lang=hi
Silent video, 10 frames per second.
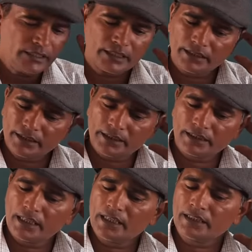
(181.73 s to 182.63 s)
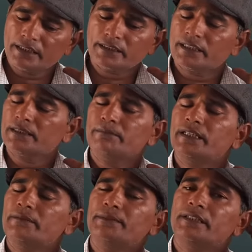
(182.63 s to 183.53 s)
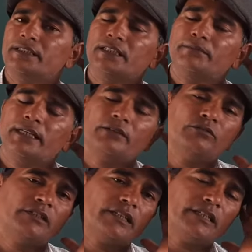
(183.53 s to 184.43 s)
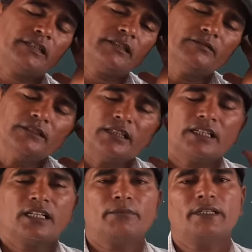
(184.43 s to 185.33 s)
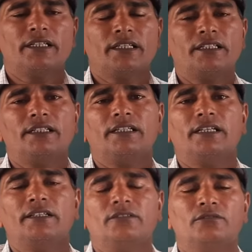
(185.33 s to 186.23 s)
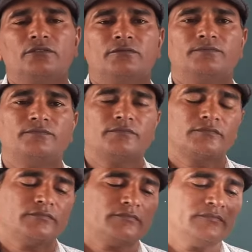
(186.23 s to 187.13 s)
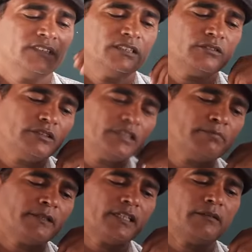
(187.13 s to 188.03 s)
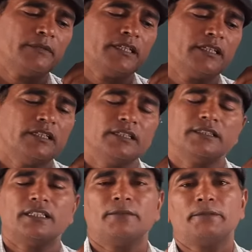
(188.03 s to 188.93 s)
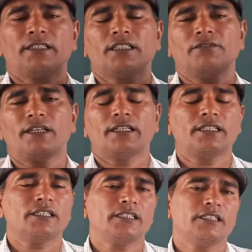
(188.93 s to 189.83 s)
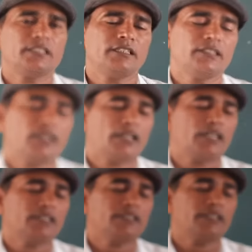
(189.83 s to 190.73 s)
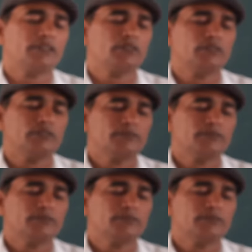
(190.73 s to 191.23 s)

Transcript: कहते ता के संग में बीजे मैं उनके रंग में रंगी गई हूँ तो इस पर हमने सह प्रसंग व्याख्या की थी आज देखो